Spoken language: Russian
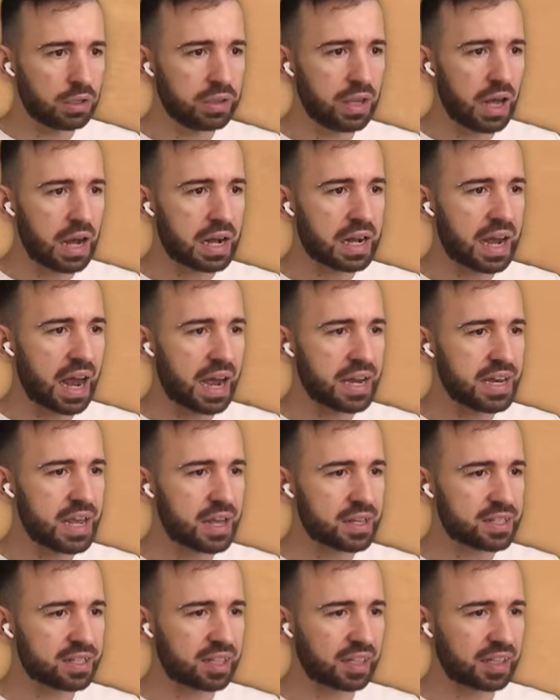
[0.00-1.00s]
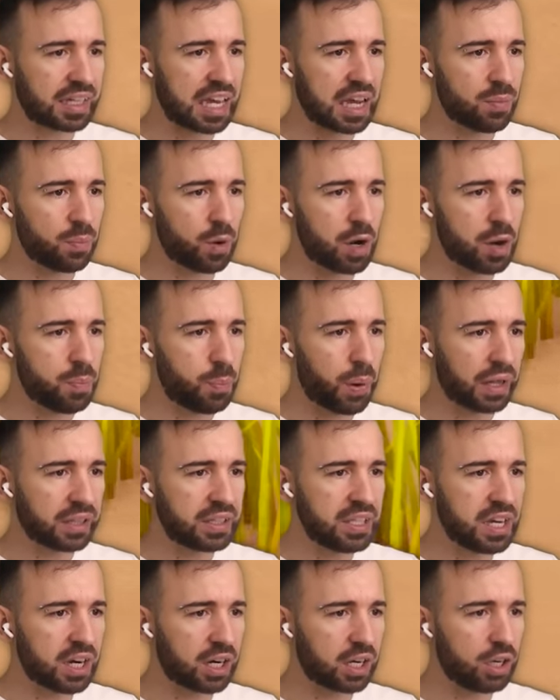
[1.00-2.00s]
Наконец-таки мы
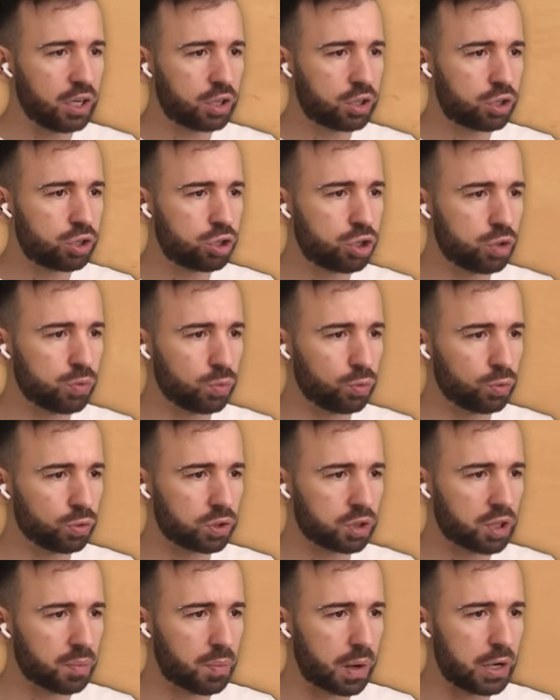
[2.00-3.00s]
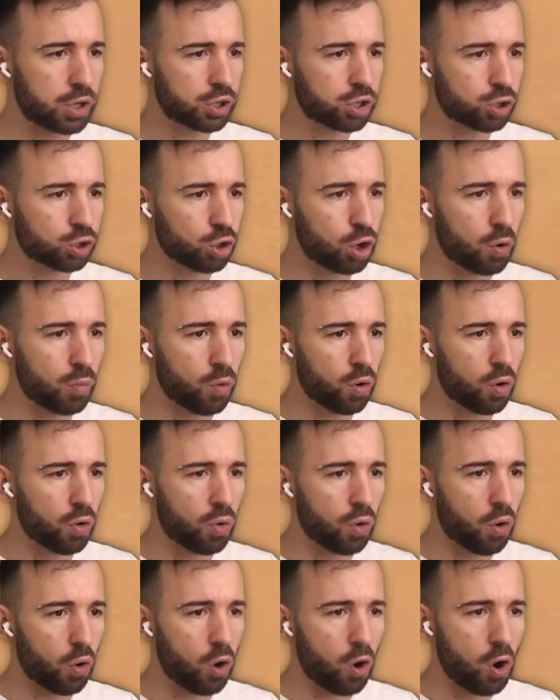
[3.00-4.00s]
подъехали к чему-то большому.
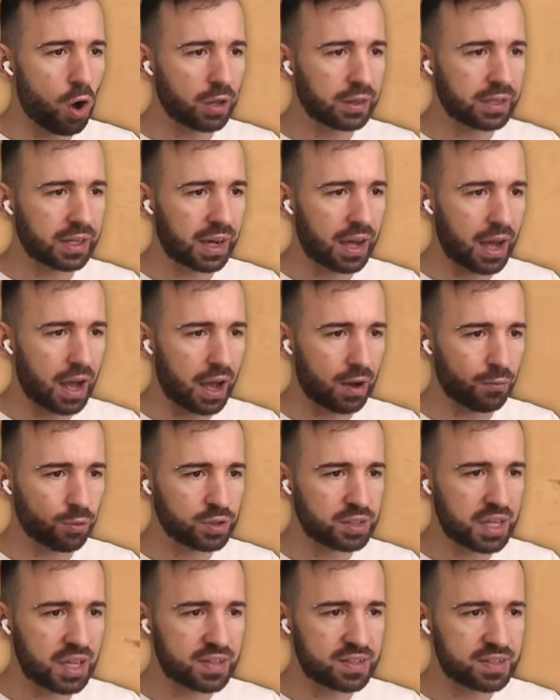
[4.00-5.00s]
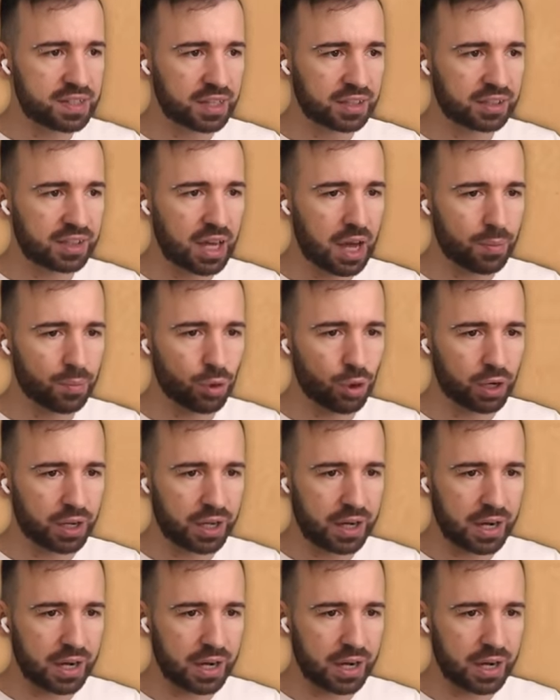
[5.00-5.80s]
О, да, вот здесь всегда много